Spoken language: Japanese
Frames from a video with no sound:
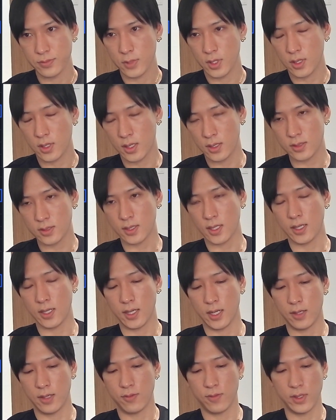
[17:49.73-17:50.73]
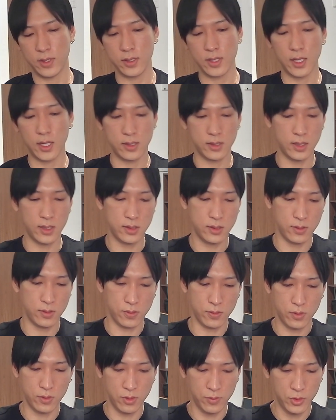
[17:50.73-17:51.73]
決算が悪かったっていうと
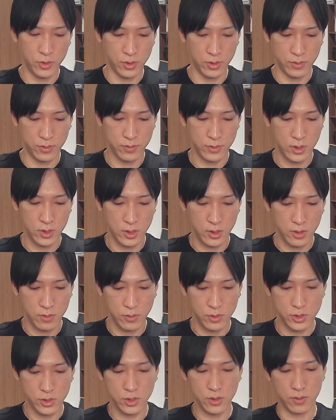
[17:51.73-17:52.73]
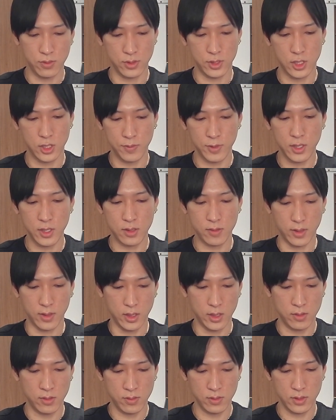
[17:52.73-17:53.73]
ころも、もちろん響いてはい
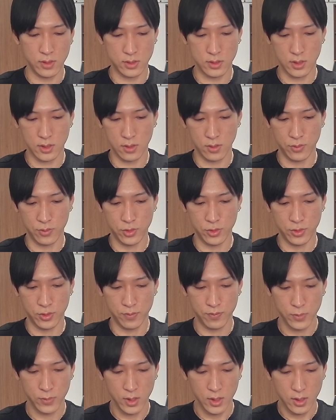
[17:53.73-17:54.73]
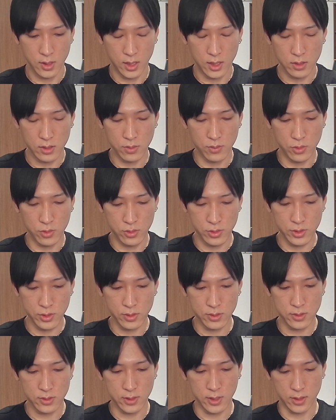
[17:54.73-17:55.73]
るんですけども、あともう一
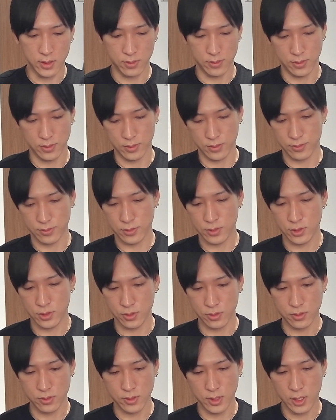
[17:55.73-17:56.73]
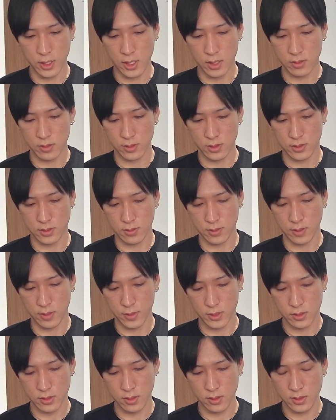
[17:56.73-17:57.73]
つね、あの、情報がね、あるんですよね。まあ、
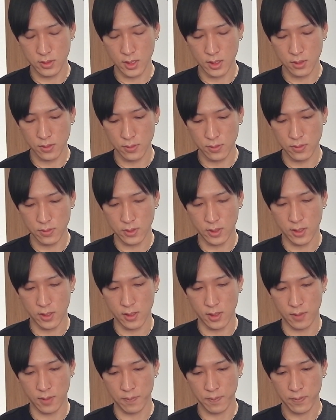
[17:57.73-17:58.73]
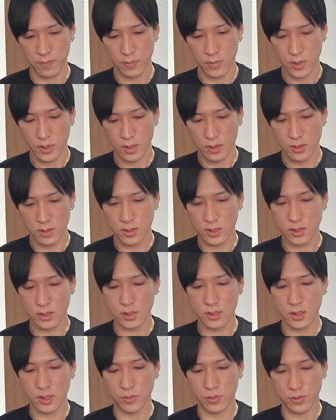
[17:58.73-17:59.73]
ツイッターの方で、確
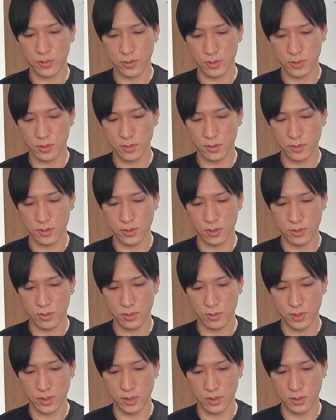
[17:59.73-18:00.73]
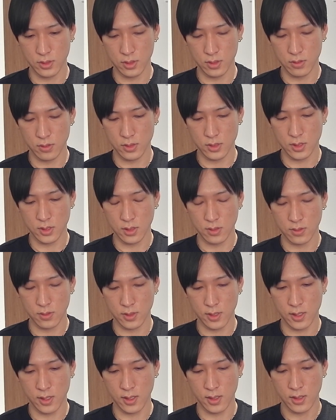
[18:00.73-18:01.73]
か僕、その情報をリツイートしているの
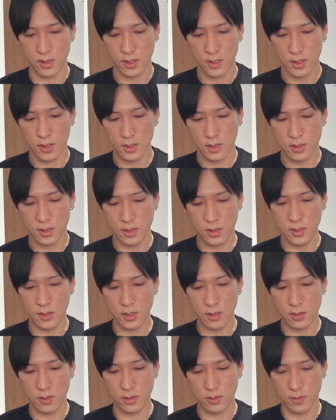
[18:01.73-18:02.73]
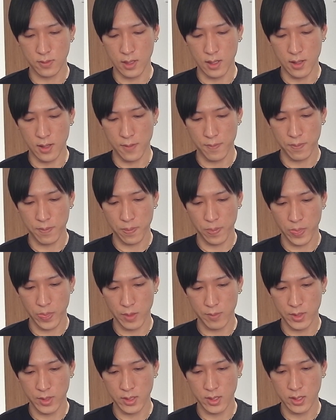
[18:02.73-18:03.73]
で、気になる人は、
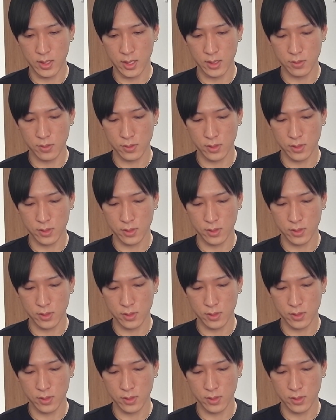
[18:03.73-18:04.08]
また後で